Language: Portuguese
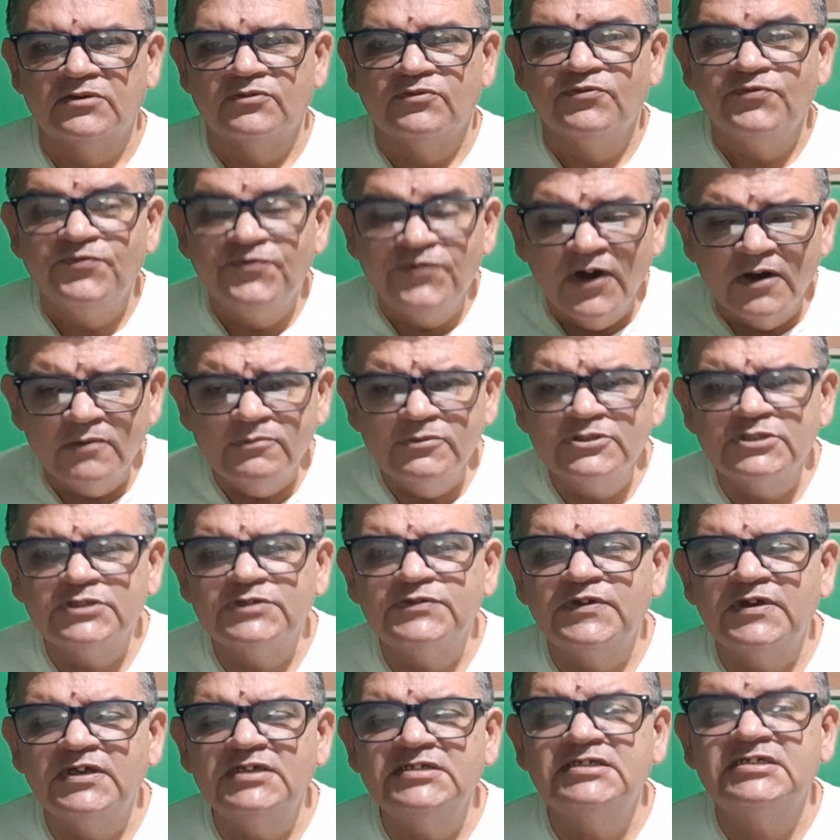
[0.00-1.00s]
Vamos
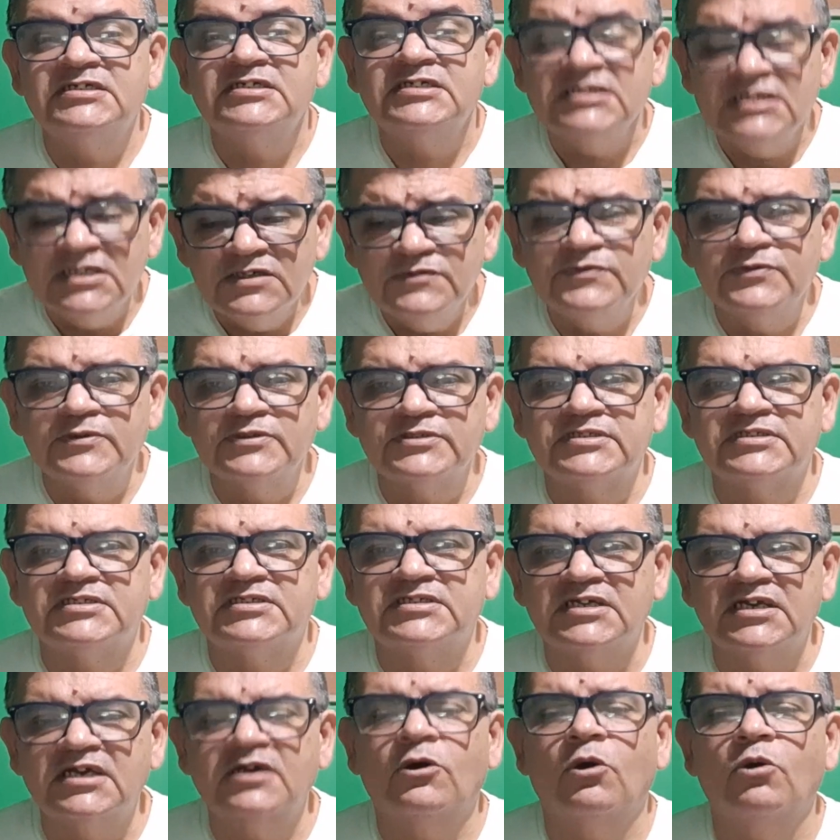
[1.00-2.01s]
ver se
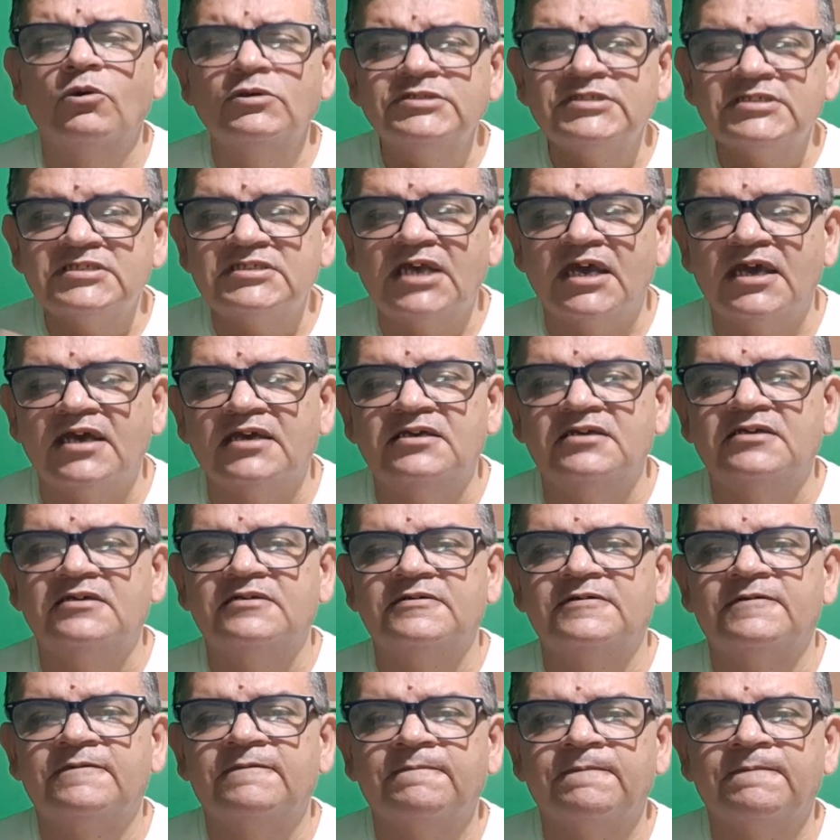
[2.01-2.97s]
você consegue.